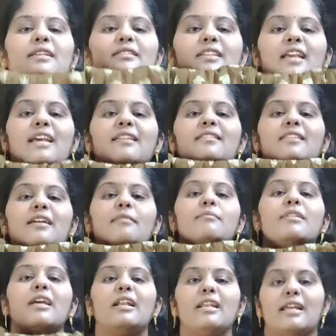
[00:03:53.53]
ప్రైస్ ఎస్
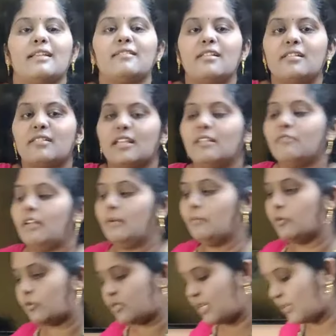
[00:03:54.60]
ఎక్స్ఎల్ ఎక్సెల్ సైజ్ వాళ్ళు బుక్